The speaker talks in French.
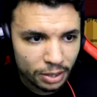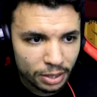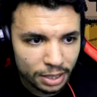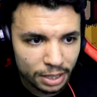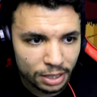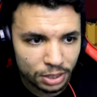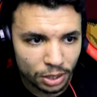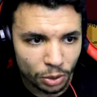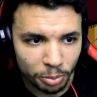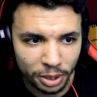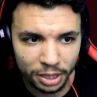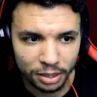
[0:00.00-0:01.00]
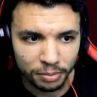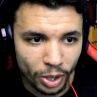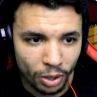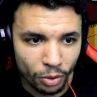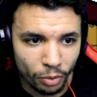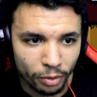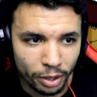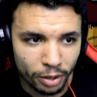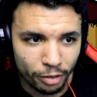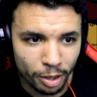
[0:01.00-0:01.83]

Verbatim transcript: Ok, j'ai compris. Ouais, on va